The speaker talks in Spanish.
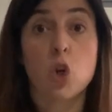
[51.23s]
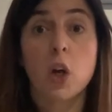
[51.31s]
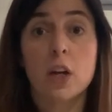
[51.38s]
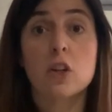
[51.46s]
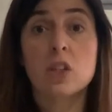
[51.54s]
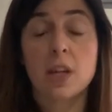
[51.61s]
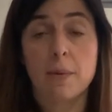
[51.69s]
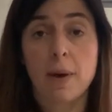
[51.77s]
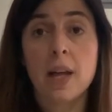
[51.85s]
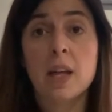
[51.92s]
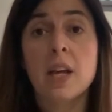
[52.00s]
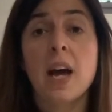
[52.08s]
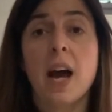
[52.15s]
lo que nos
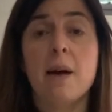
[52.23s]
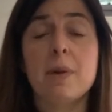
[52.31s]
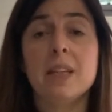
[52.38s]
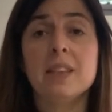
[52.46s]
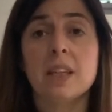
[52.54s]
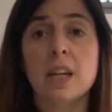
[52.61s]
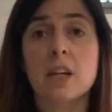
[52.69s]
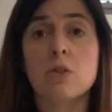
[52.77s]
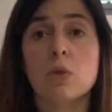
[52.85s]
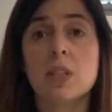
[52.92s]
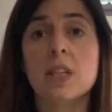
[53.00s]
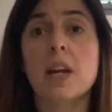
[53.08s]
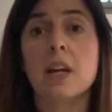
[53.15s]
lleva a mantener
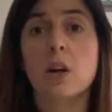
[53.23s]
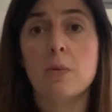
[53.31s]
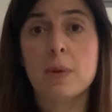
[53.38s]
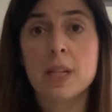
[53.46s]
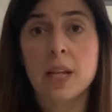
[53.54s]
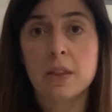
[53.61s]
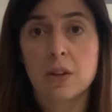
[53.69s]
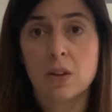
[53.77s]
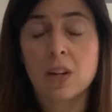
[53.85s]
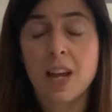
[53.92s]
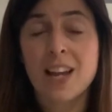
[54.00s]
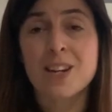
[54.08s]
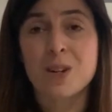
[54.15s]
nuestra
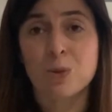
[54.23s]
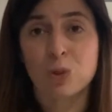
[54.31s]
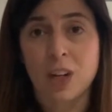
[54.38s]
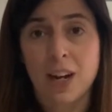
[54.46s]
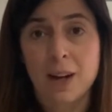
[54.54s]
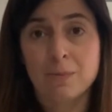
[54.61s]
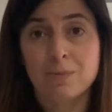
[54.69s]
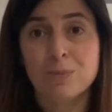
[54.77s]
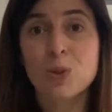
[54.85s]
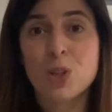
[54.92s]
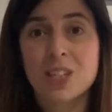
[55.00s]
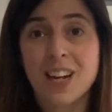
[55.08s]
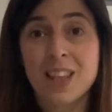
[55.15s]
recomendación en neutral.
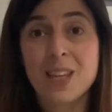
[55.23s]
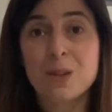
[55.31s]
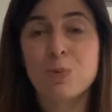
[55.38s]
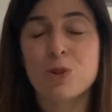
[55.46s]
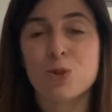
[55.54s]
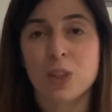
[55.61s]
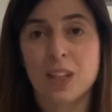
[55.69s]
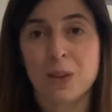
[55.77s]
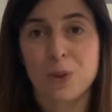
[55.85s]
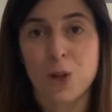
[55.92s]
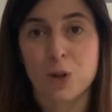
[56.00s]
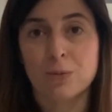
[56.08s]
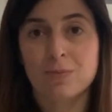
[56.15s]
Muchas gracias por su
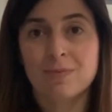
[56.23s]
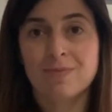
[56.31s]
atención.